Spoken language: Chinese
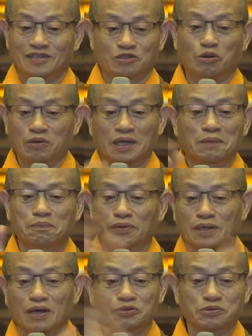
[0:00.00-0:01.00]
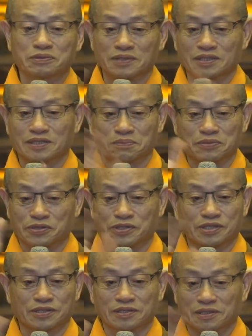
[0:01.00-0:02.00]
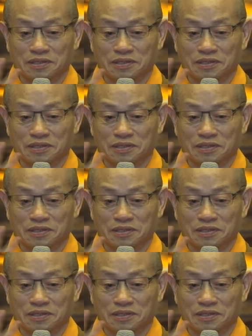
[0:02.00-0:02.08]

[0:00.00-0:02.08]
从来不告诉你怎么死，